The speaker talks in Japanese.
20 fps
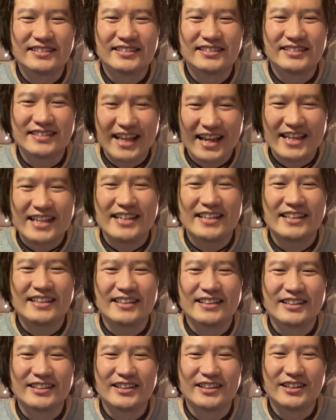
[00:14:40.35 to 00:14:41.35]
ぜひ、
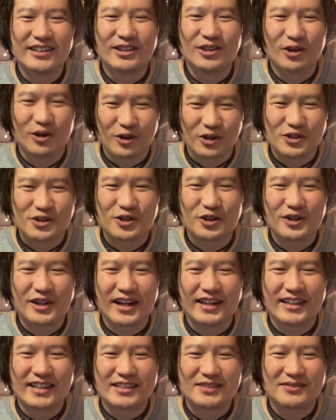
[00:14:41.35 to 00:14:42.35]
よろしくお願
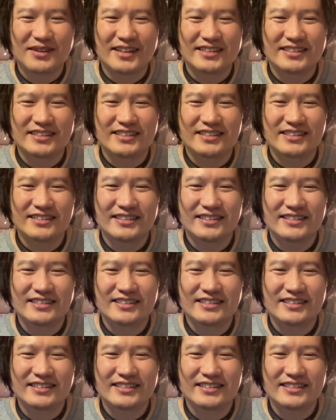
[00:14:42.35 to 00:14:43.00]
いいたします。